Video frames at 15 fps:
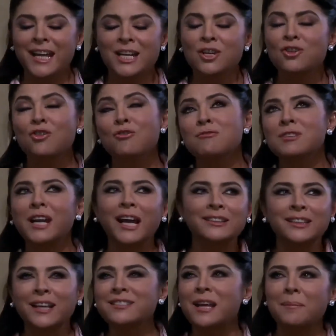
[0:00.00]

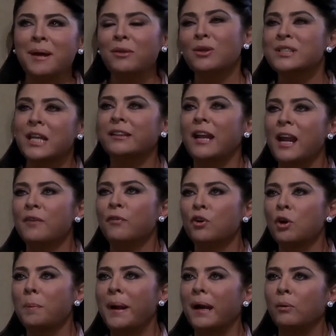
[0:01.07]
Nunca te han llamado a este
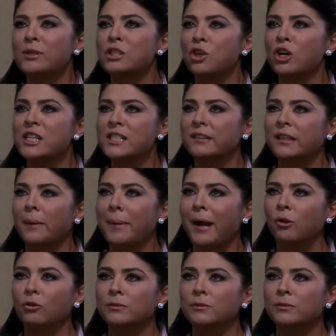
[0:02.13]
teléfono para cuestiones de trabajo.